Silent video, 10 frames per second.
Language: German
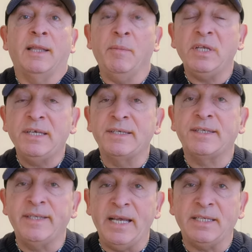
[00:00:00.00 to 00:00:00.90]
damit ich
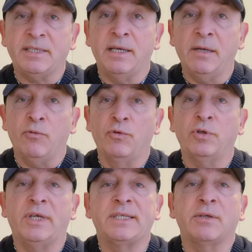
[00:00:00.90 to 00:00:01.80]
es teste
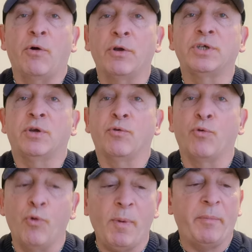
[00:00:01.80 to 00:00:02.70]
und es euch
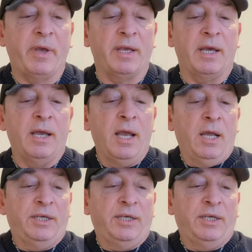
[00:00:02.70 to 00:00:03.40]
rüberbringe.